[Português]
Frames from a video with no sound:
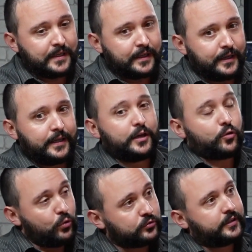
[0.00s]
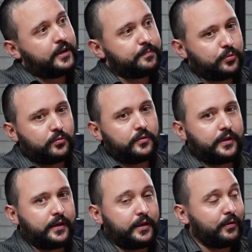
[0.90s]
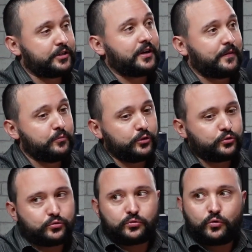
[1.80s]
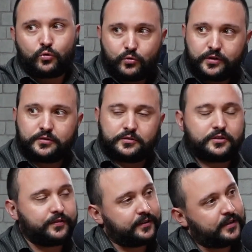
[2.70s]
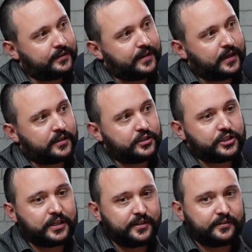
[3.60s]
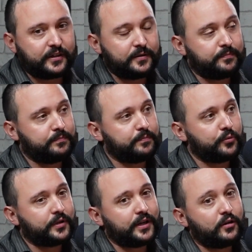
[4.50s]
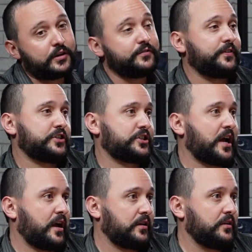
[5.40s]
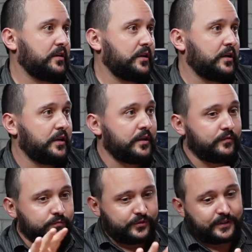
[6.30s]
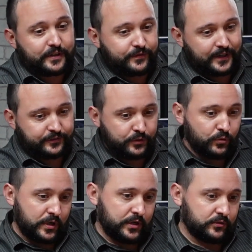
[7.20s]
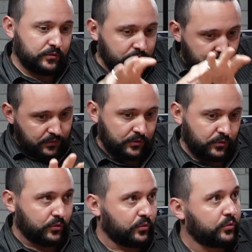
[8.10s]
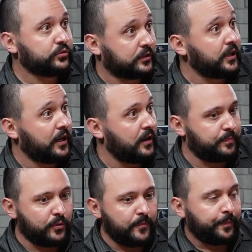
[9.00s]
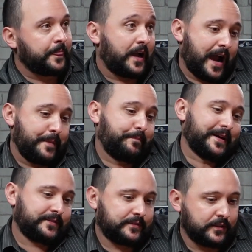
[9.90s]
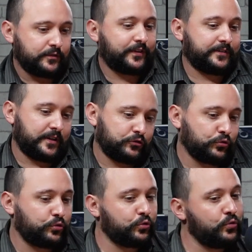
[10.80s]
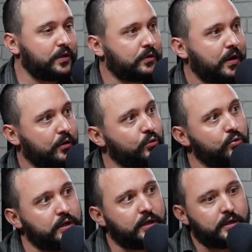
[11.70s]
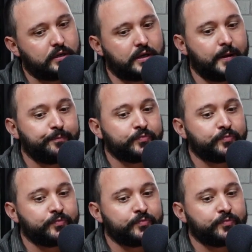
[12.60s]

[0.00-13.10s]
E com o tempo, é, eu achava muito ruim de fazer a técnica de Grissinger, porque na hora de fechar, você tem que ficar segurando. Isso que a gente falar pra fechar é deve ser cabuloso, né? Aí passando, fazendo a sutura com a agulha, né?